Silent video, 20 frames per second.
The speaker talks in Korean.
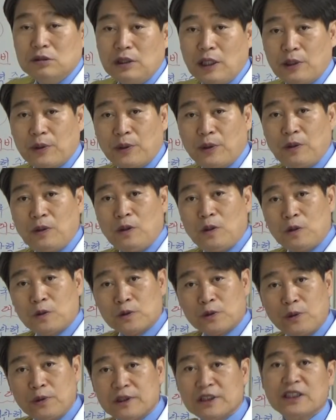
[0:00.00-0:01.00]
그대로
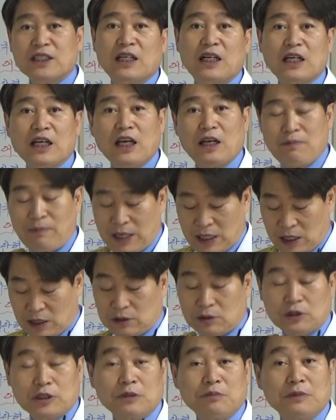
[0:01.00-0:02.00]
솔직하게
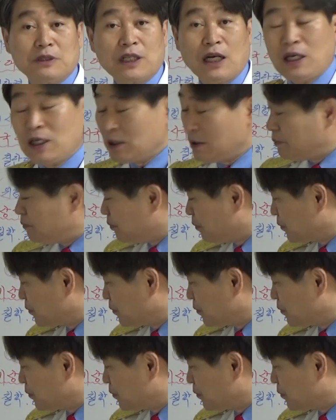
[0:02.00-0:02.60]
말하는 것입니다.